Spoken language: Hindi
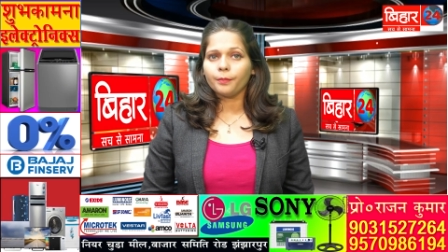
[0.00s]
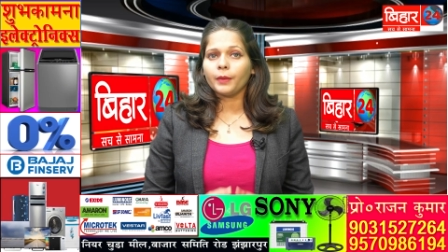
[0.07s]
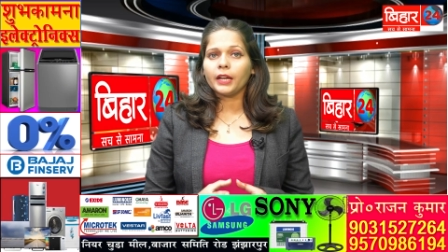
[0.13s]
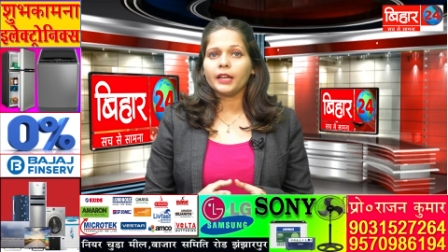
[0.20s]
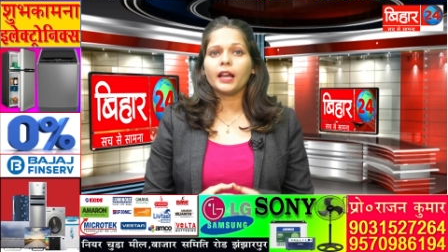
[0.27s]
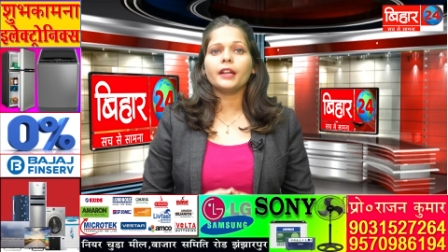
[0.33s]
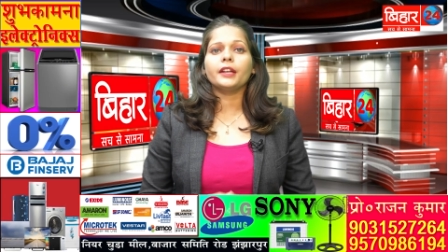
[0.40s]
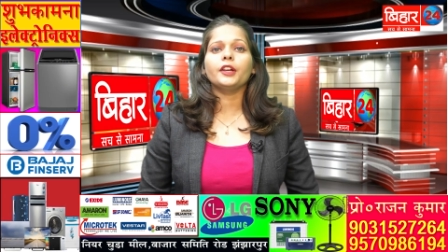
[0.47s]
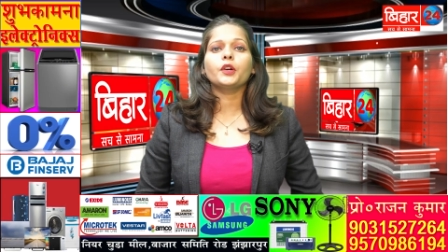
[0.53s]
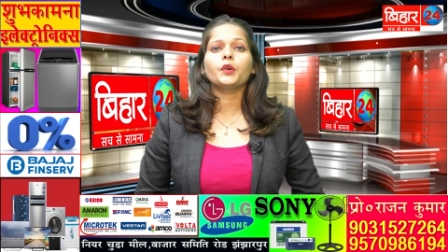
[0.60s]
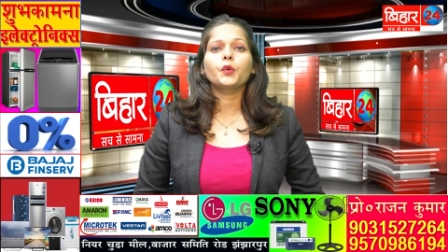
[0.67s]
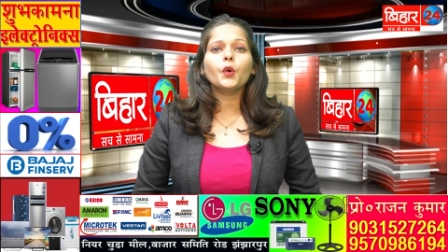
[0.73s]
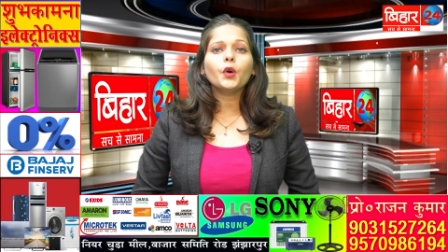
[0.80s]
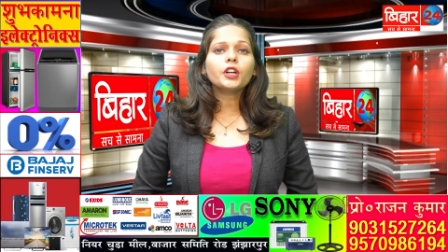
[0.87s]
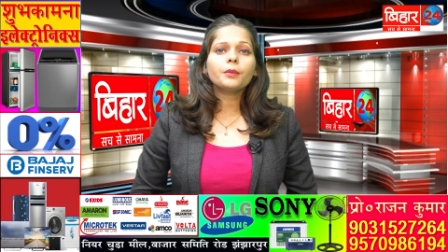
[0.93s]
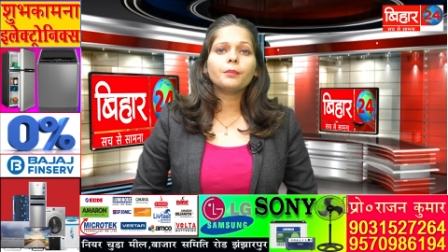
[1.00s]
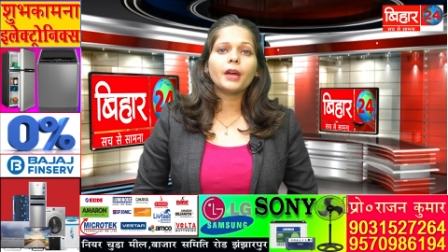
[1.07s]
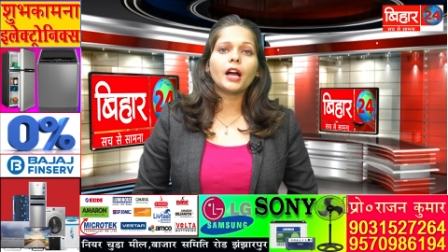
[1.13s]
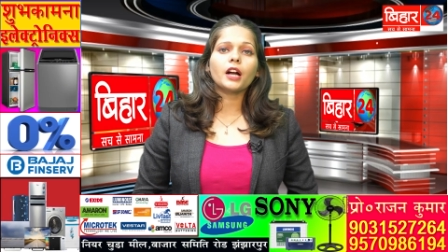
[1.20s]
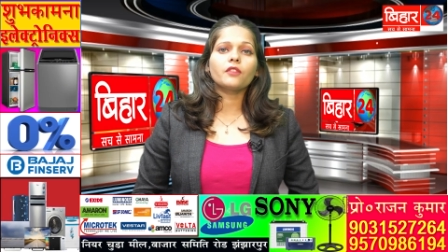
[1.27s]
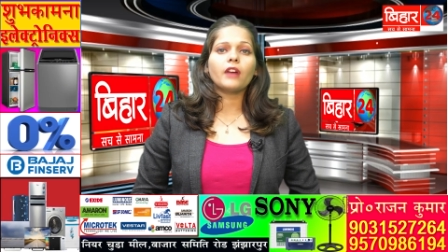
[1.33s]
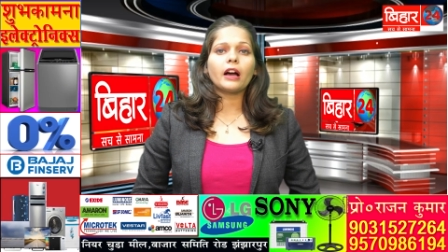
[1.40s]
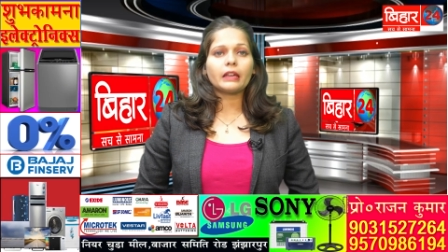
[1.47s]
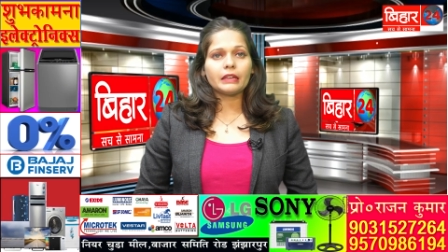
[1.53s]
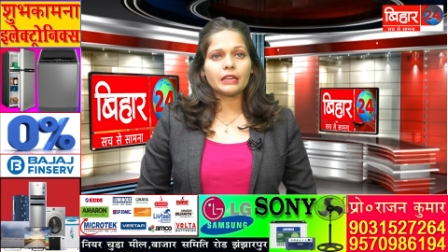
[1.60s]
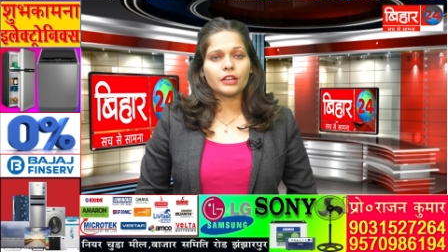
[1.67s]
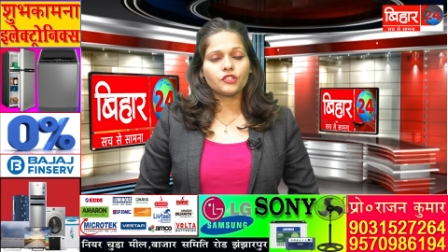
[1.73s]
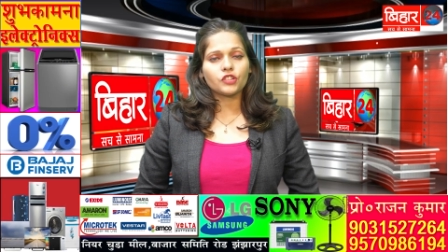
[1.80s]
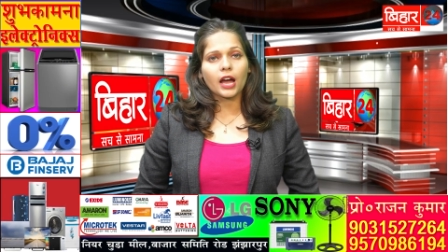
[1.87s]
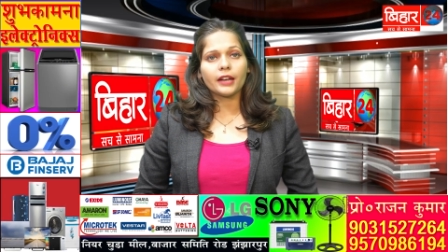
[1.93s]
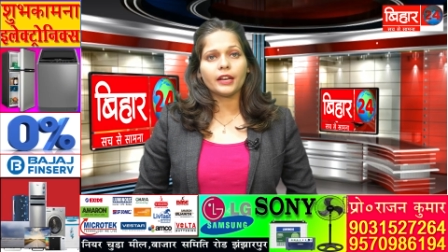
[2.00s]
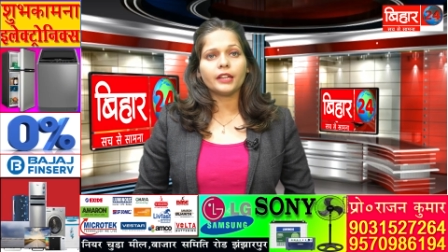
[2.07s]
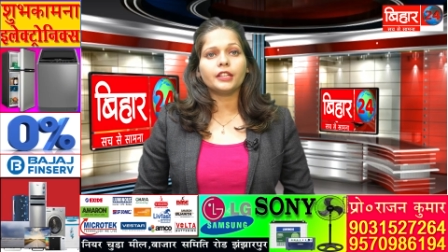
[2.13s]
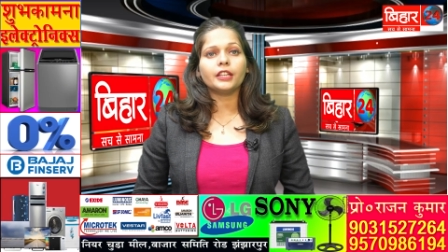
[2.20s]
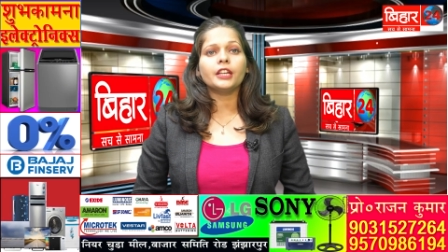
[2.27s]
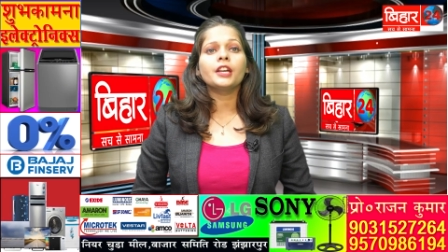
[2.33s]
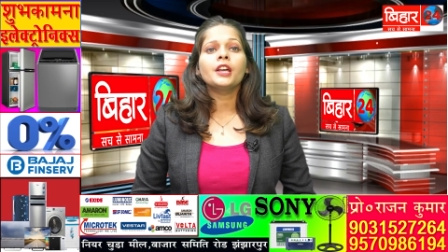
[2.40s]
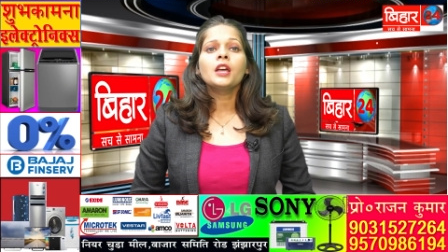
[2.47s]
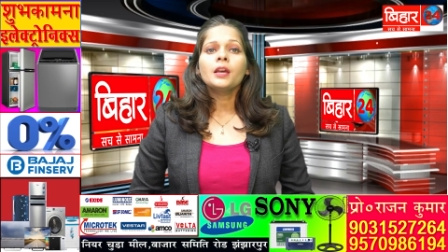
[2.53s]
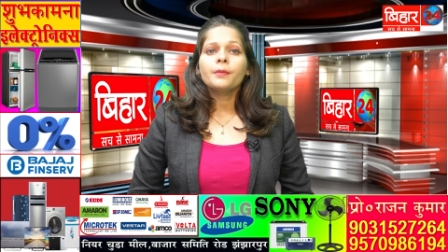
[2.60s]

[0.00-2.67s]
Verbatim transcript: महिला ने कोर्ट में अगवा किए जाने की